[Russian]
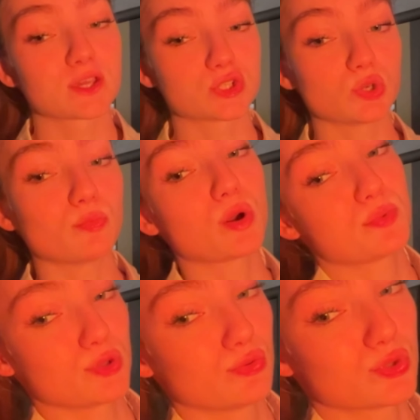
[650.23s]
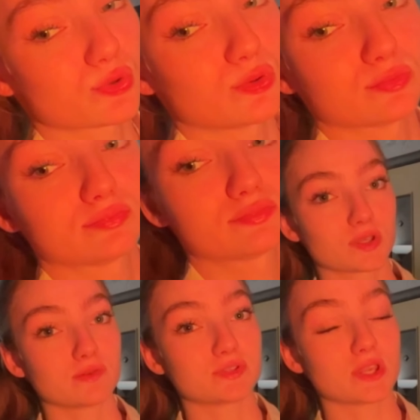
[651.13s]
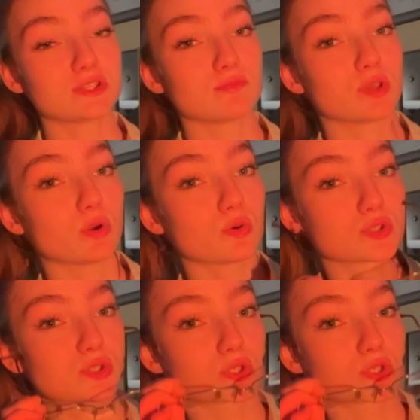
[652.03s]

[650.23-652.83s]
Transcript: Ждем мою подружку, встретим ее с